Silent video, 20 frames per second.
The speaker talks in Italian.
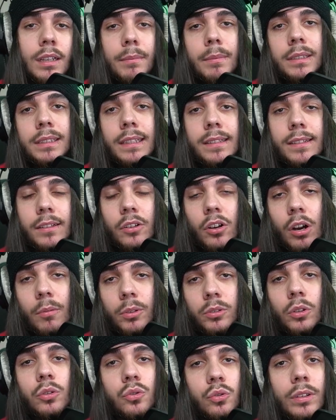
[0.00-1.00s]
Abbastanza
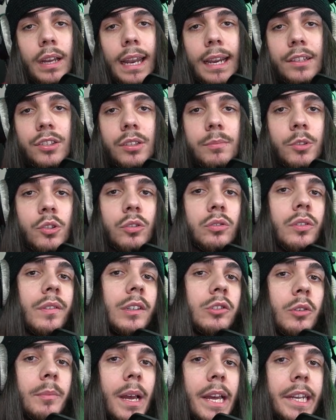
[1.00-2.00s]
comodo, su Galaxy mi sono
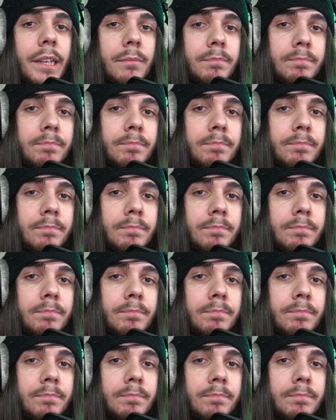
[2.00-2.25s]
trovato bene.